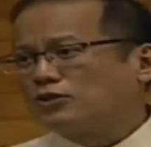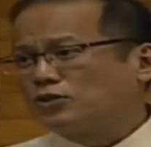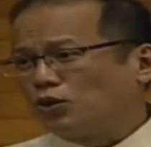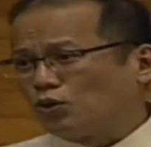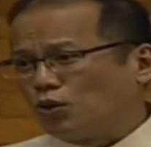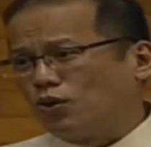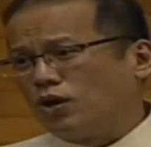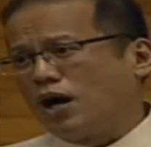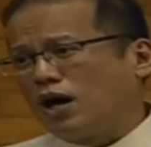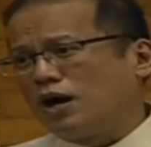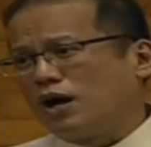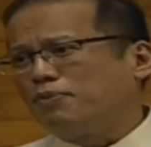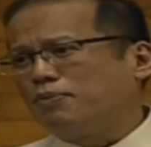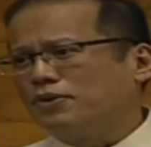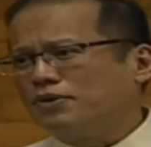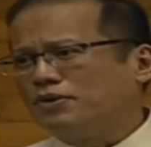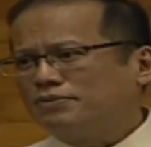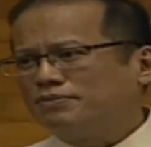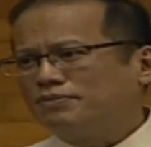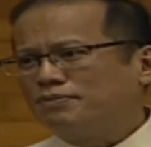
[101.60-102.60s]
totoo nga
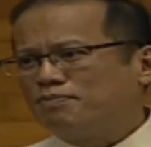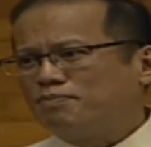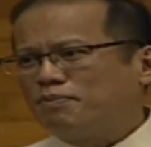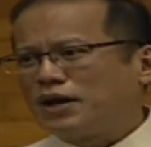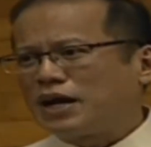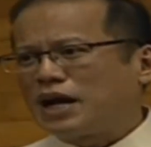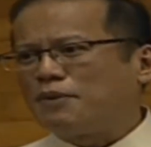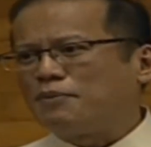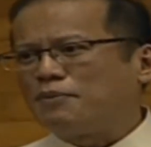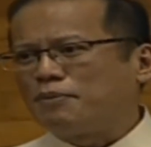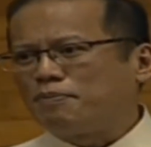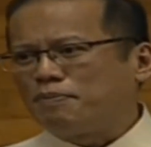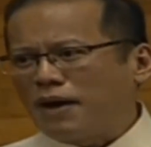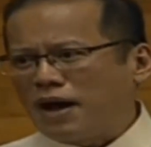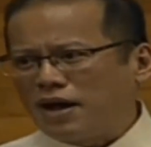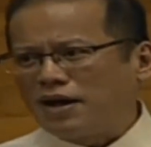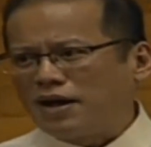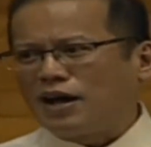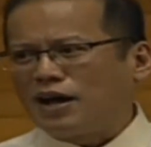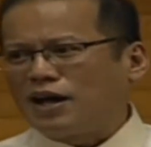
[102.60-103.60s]
po, marami
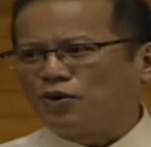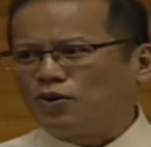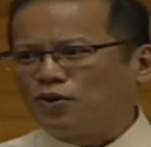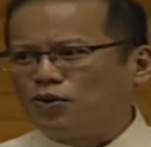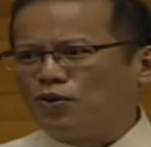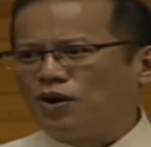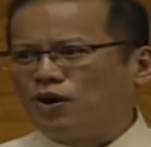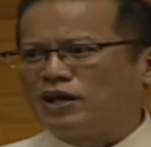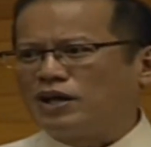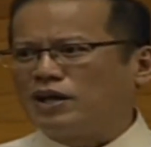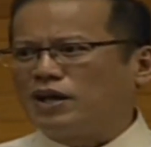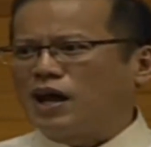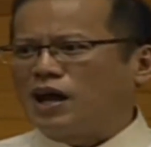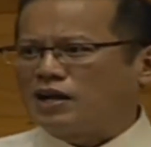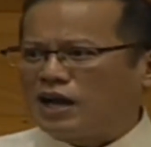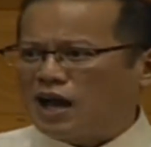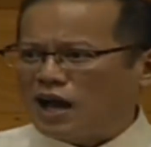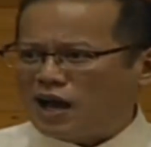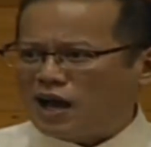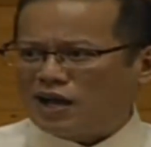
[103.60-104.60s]
pang kalokohan ang
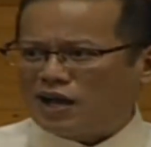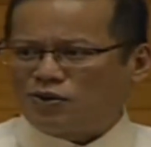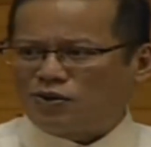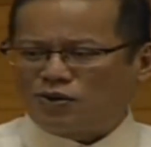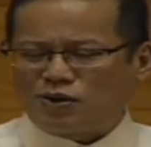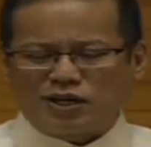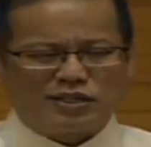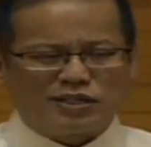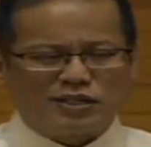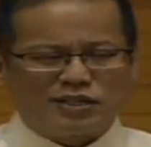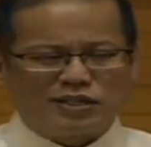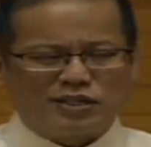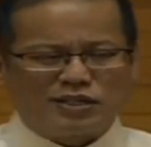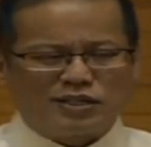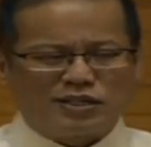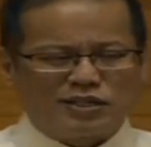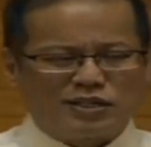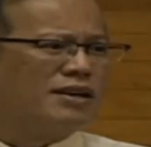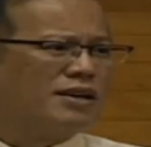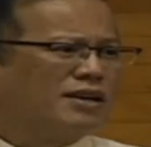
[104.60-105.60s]
nahahalungkat natin.
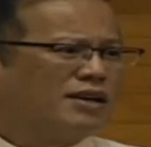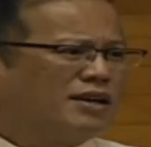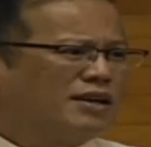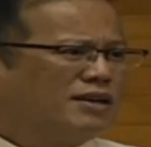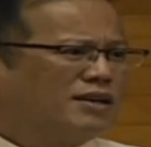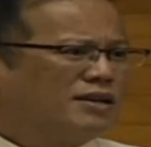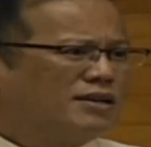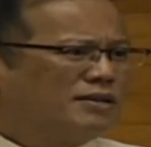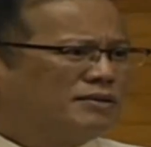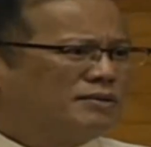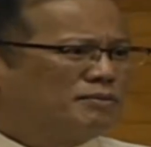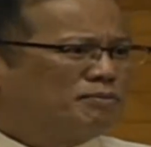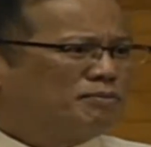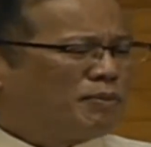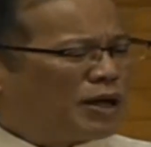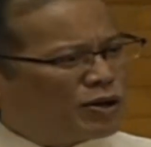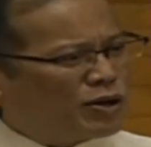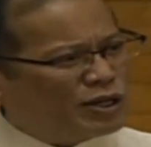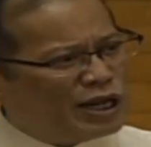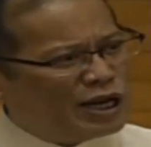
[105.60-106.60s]

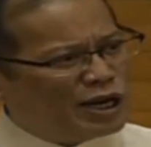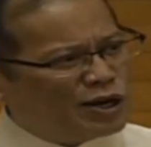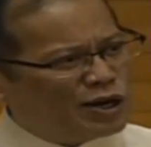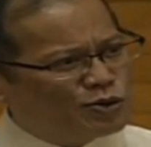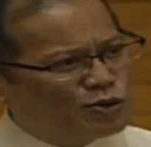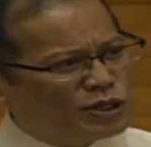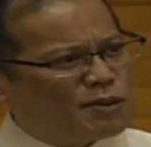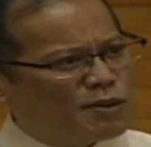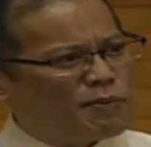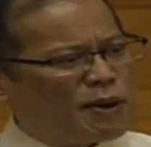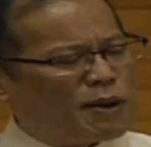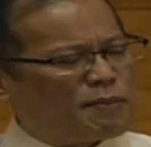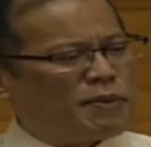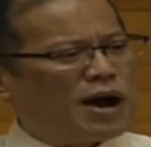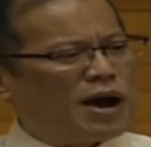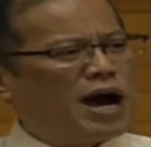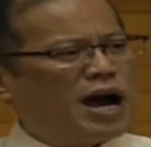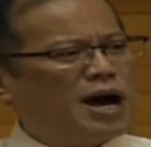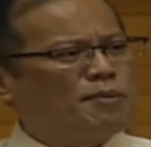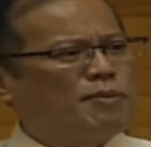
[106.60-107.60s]
Pero hindi na ho tayo
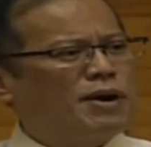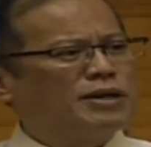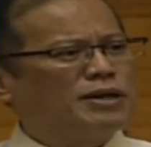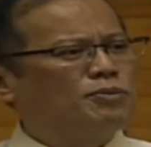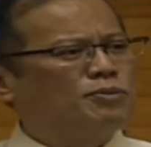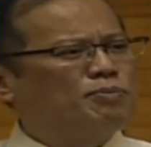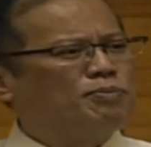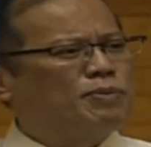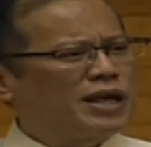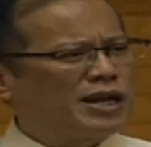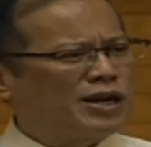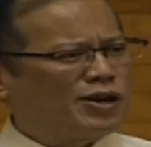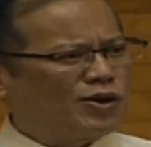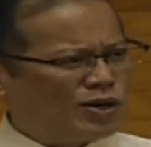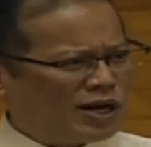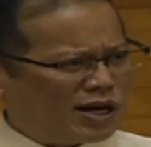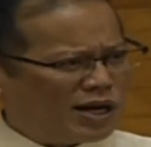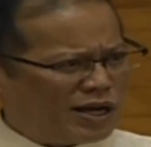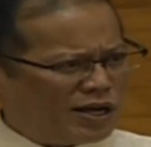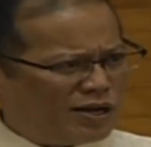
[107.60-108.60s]
papakahaba doon. Bigyan ako
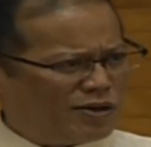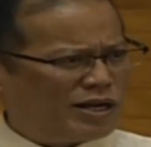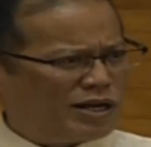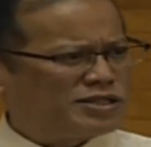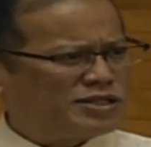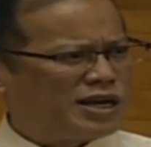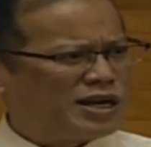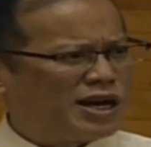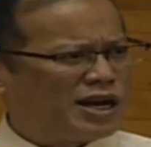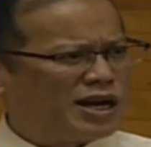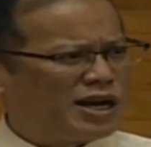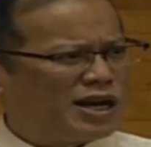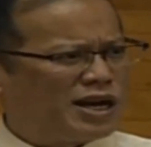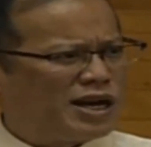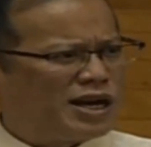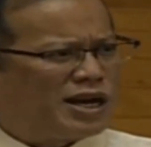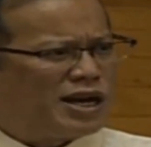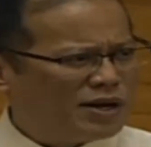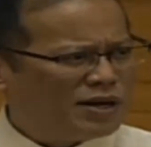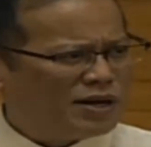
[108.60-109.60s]
lang kayo ng isang
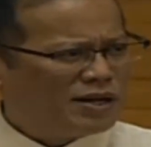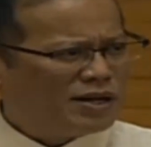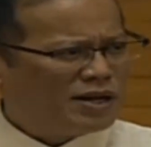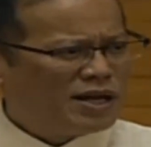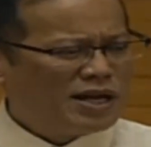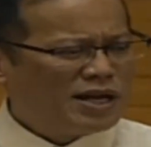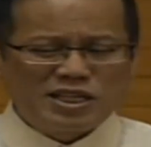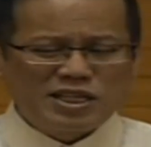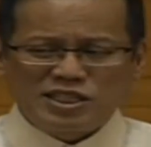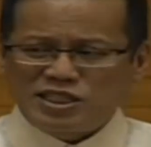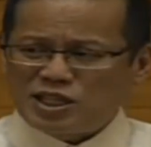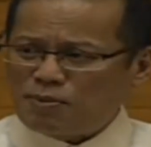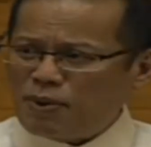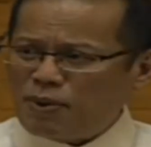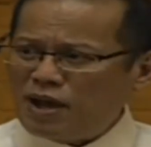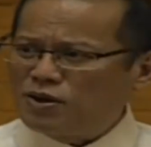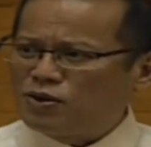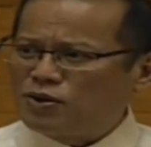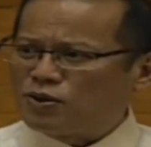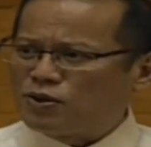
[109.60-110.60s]
halimbawa. Sa
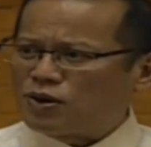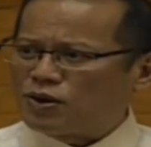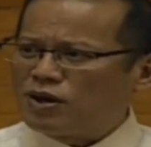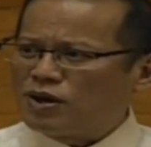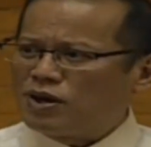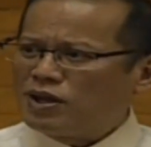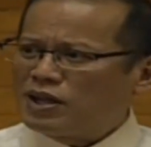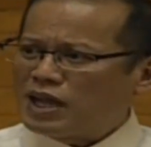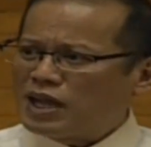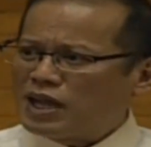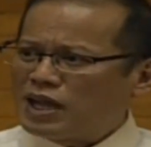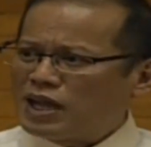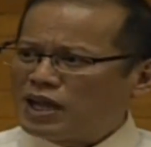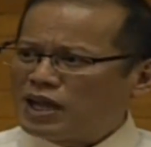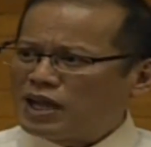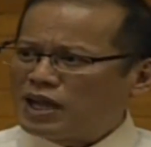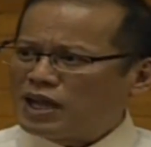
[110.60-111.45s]
Pagcor, kape.